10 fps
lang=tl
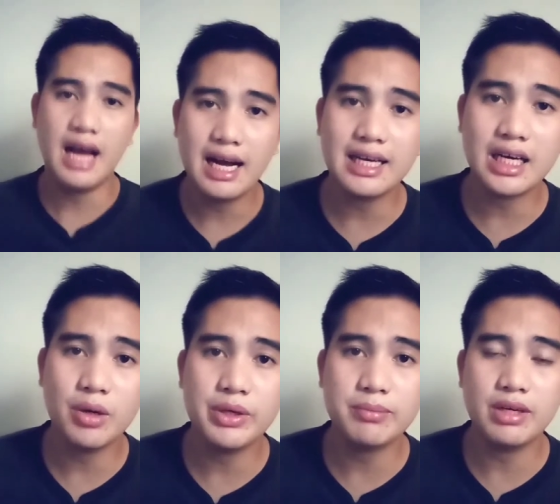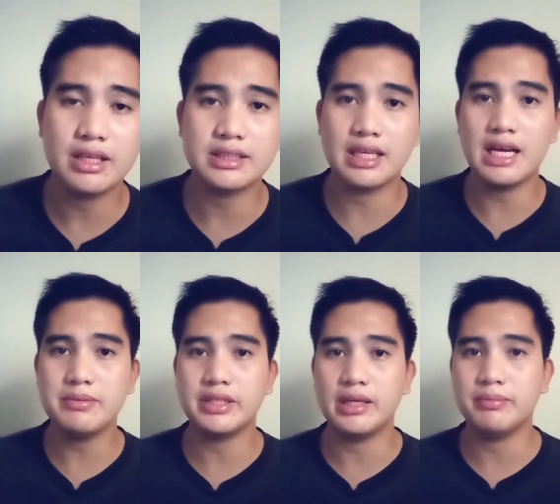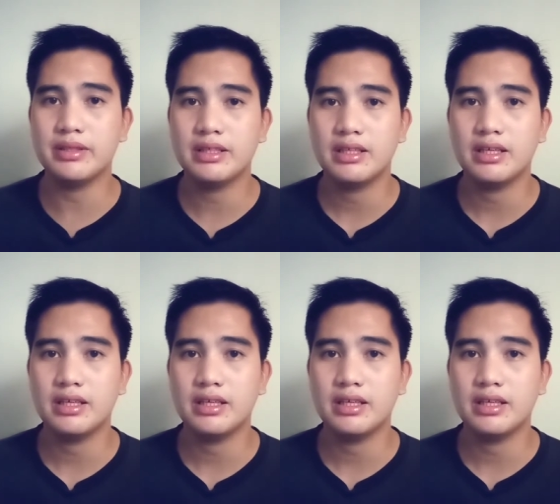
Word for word: Ang gagawin mo lang sa live stream